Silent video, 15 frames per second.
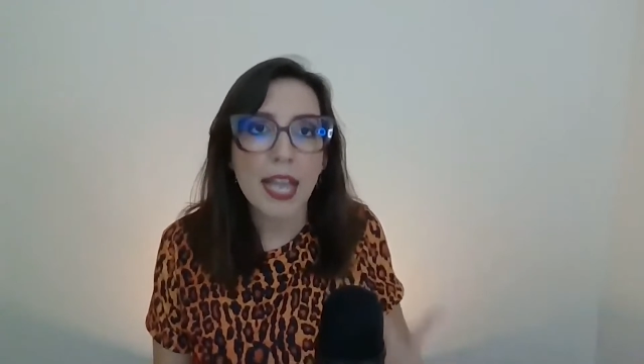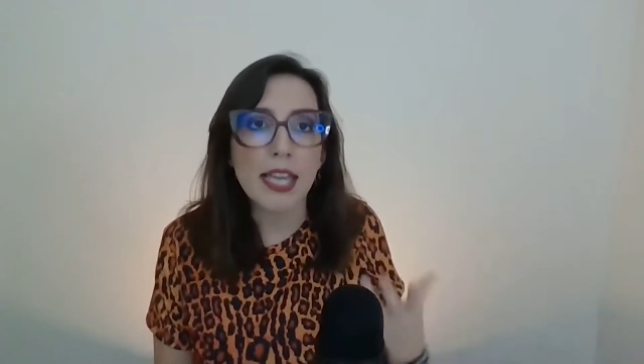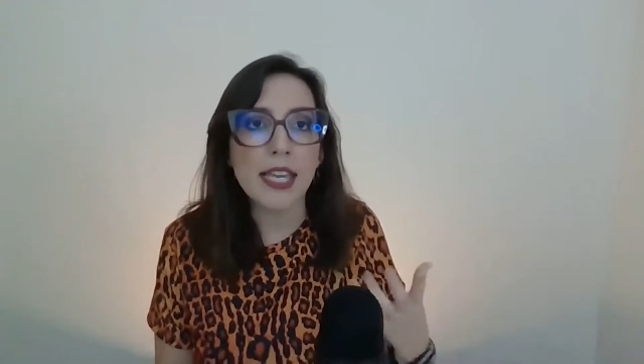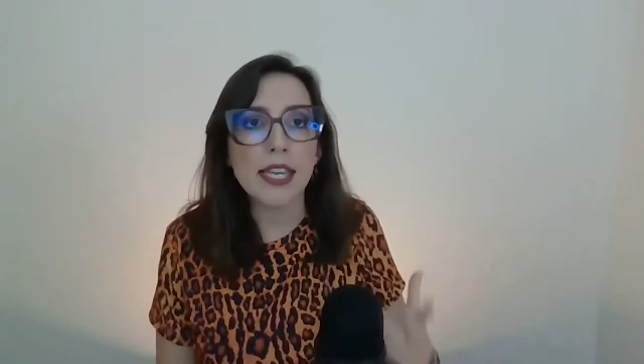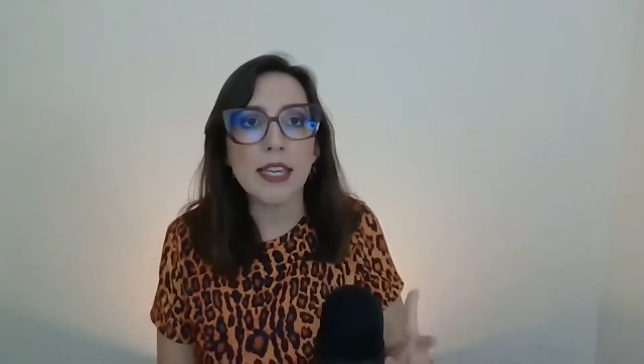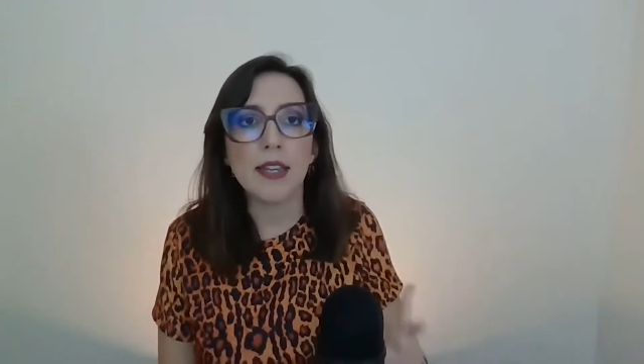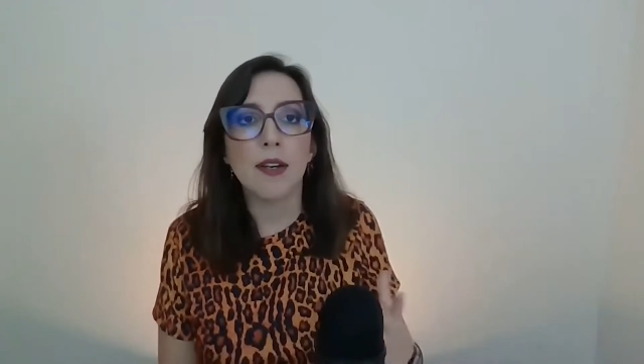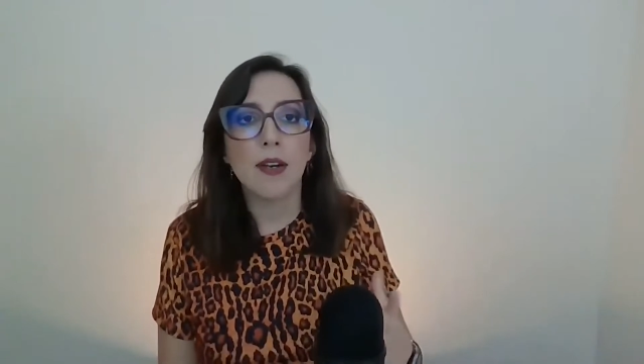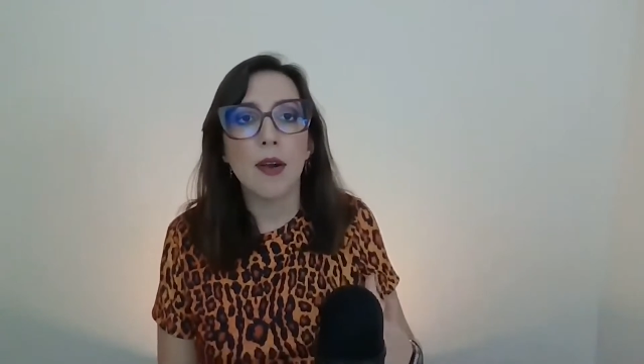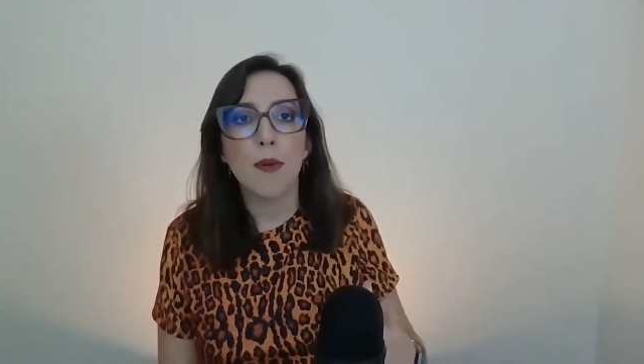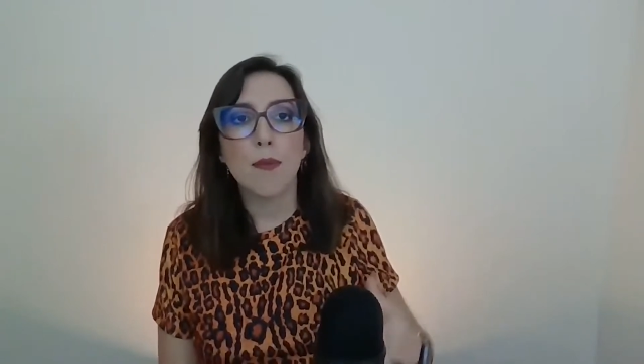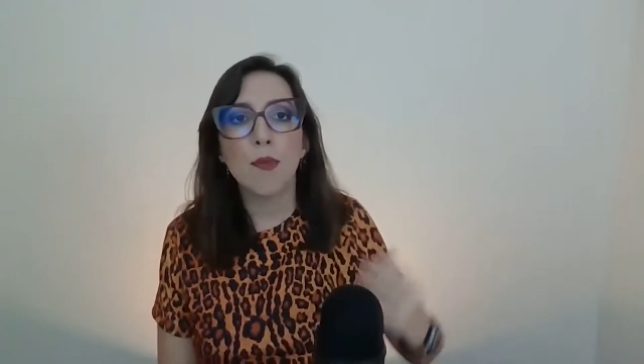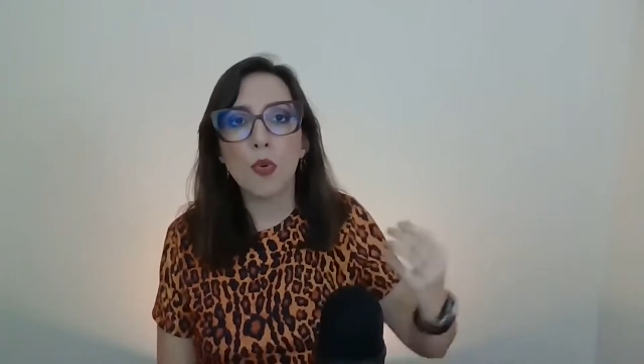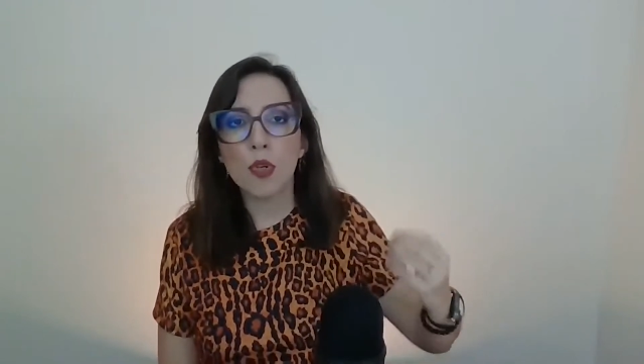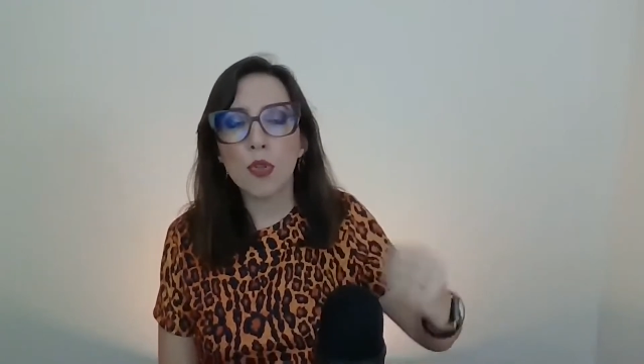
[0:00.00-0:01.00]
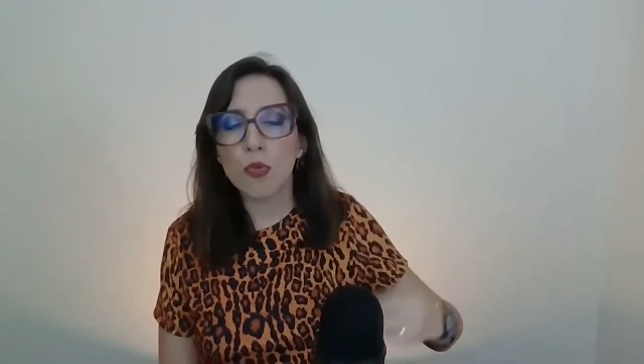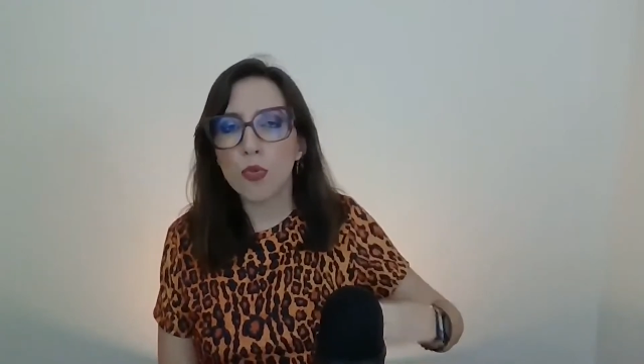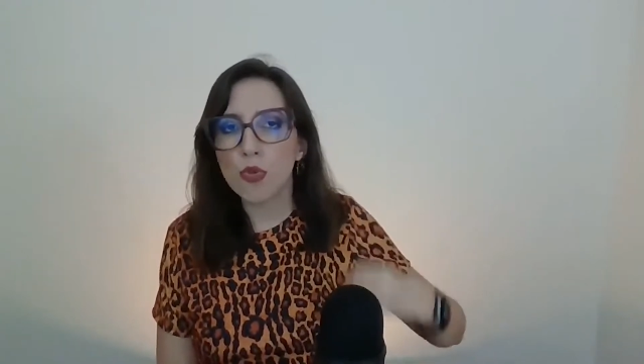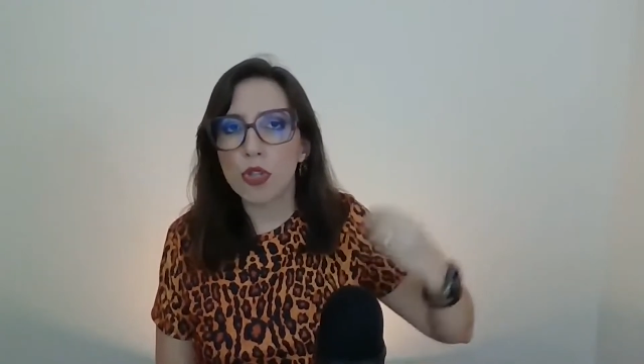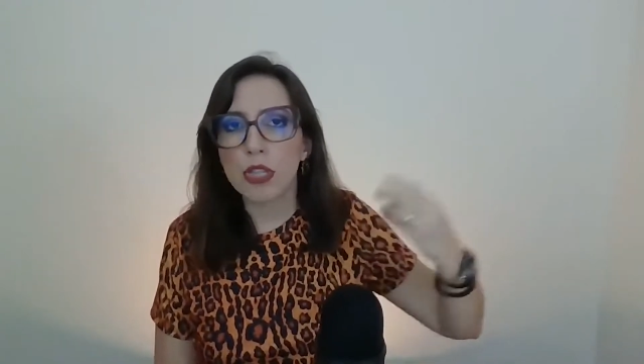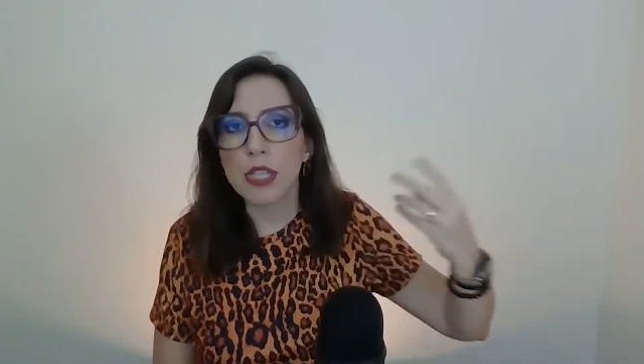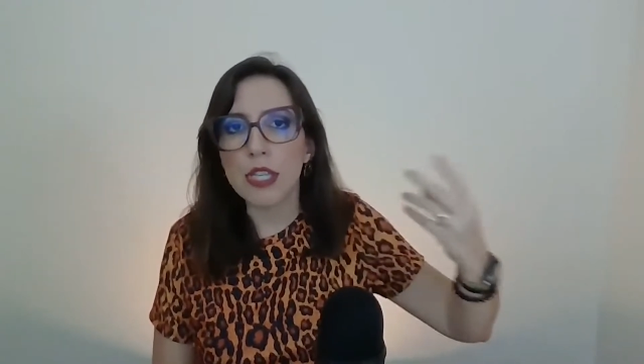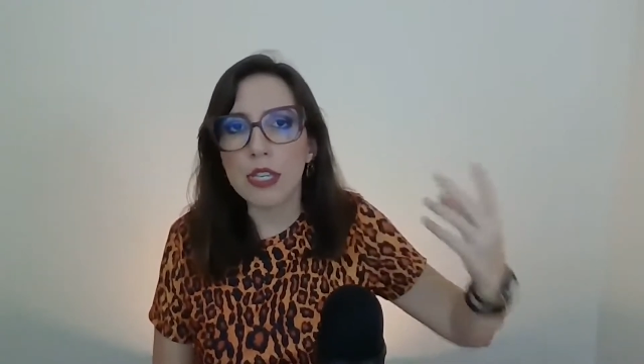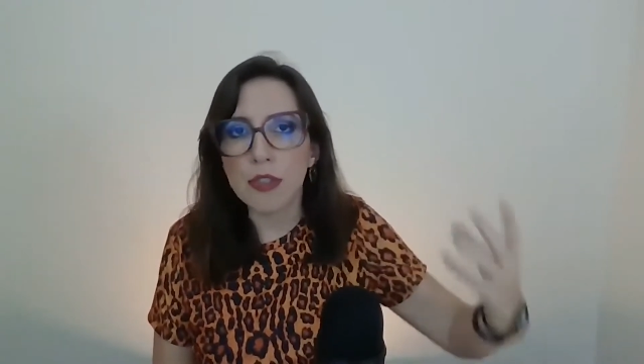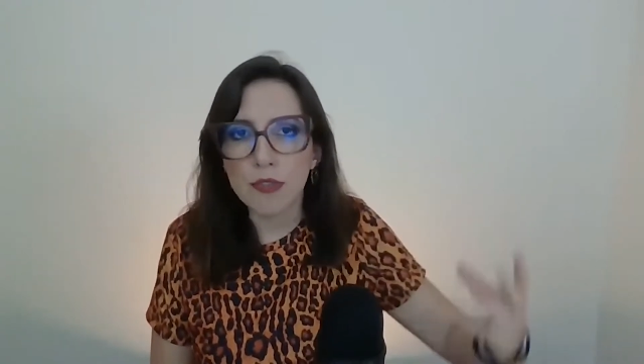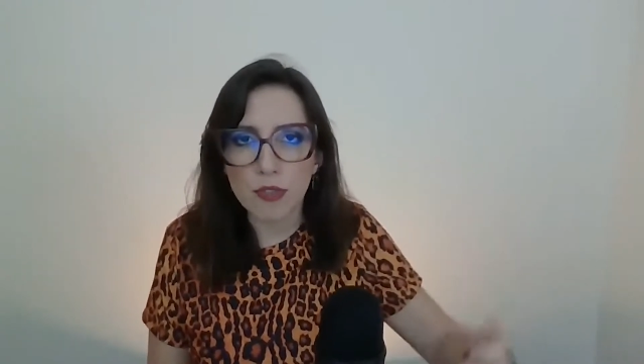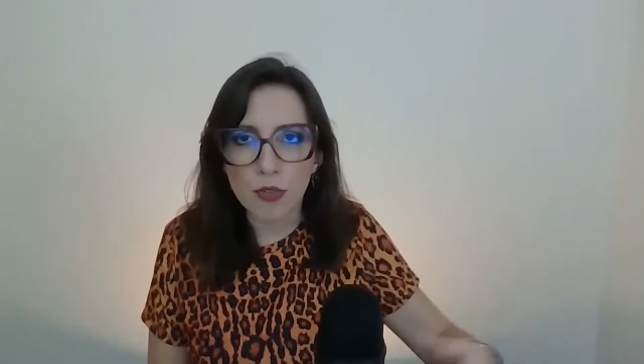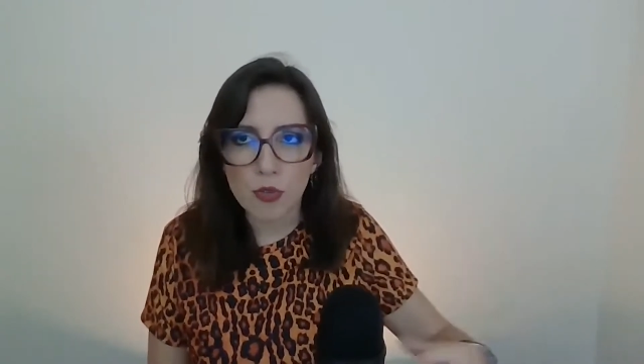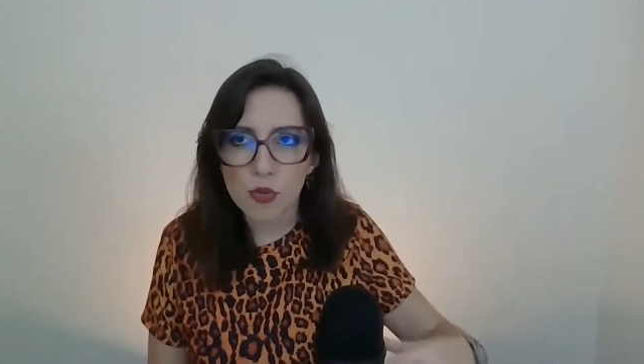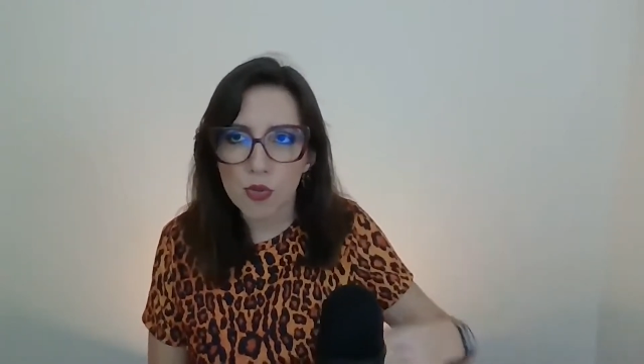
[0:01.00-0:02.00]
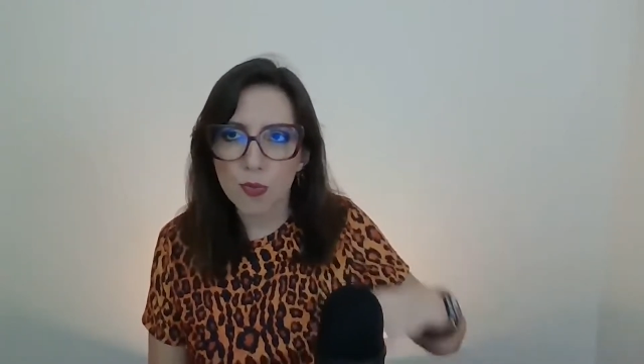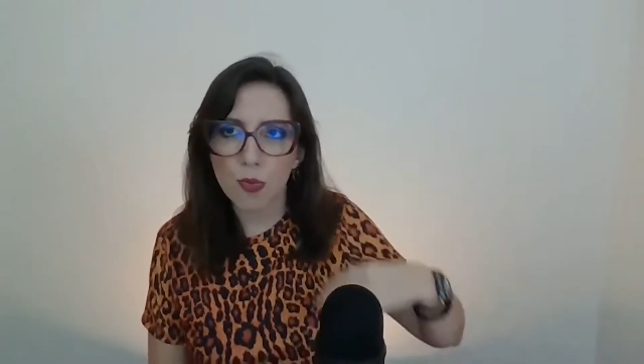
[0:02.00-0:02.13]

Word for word: e muitos livros,